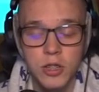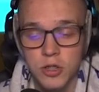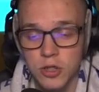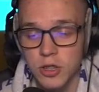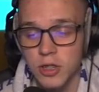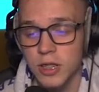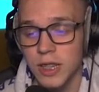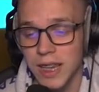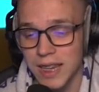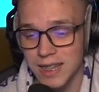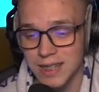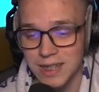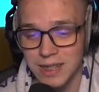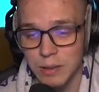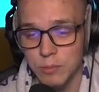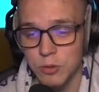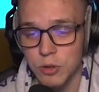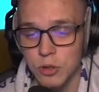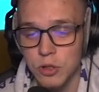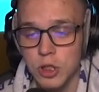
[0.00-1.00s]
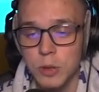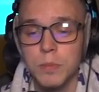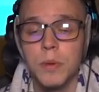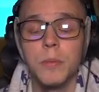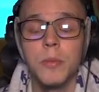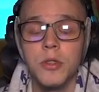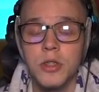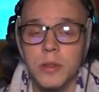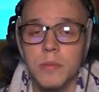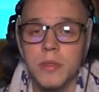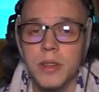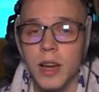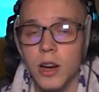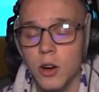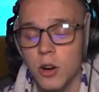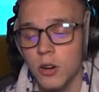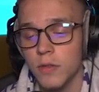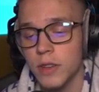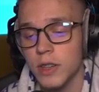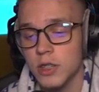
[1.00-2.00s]
czy jest tam coś, co pomoże mi
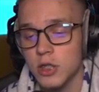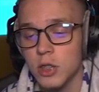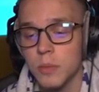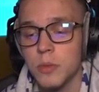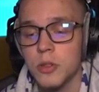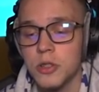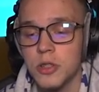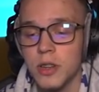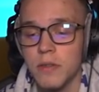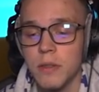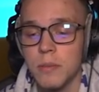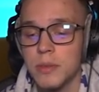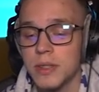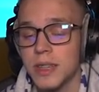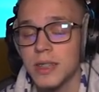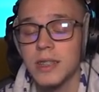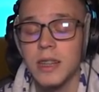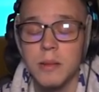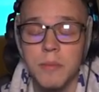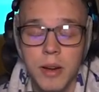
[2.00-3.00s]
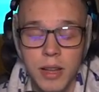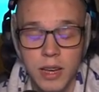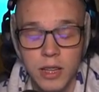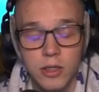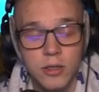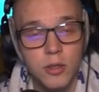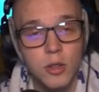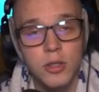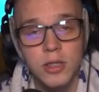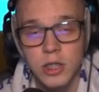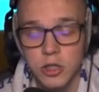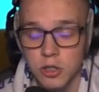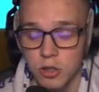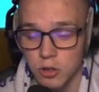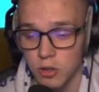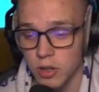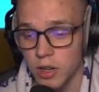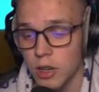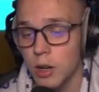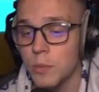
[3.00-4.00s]
jakkolwiek zdobyć, nie wiem, Slendermana, dostać się
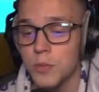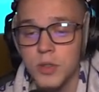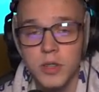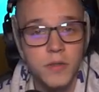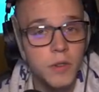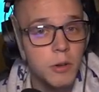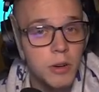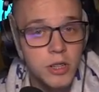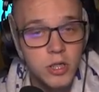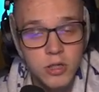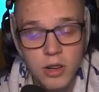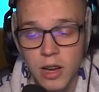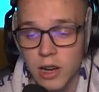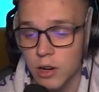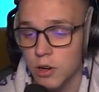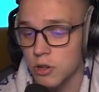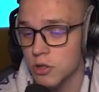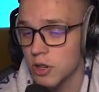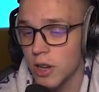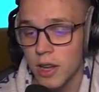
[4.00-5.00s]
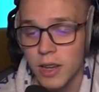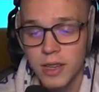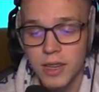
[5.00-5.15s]
do niego, przywołać go jakoś,